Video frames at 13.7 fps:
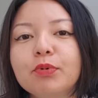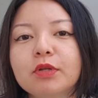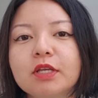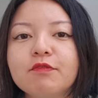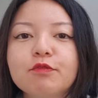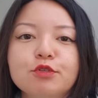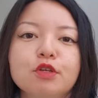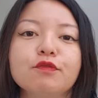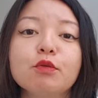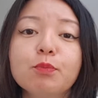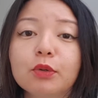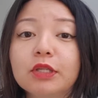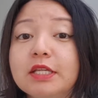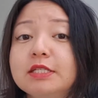porque só vão
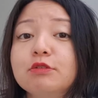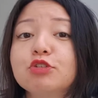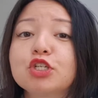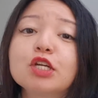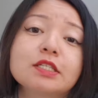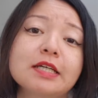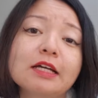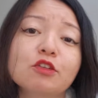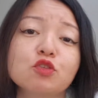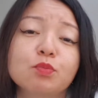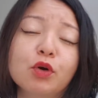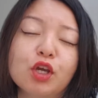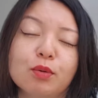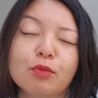poder ser utilizados
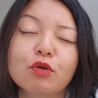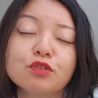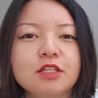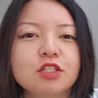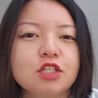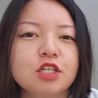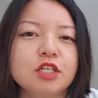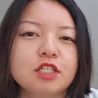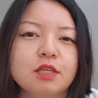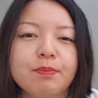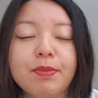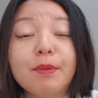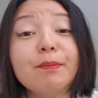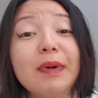pokémons de
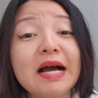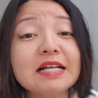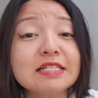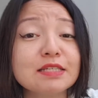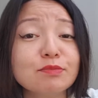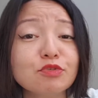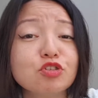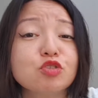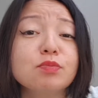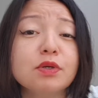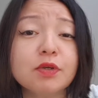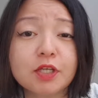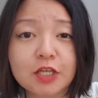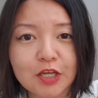CP máximo de
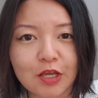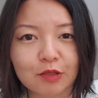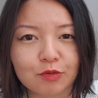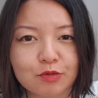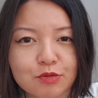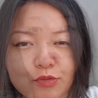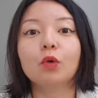1500.